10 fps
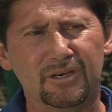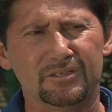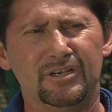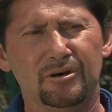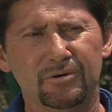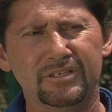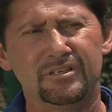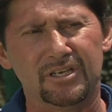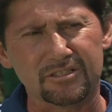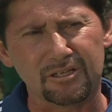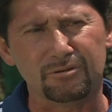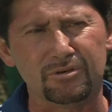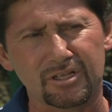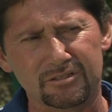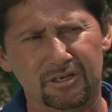que sea una enseñanza de
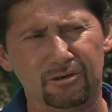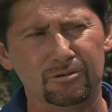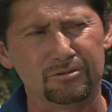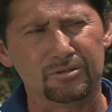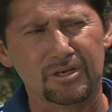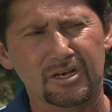vida, hacerlos,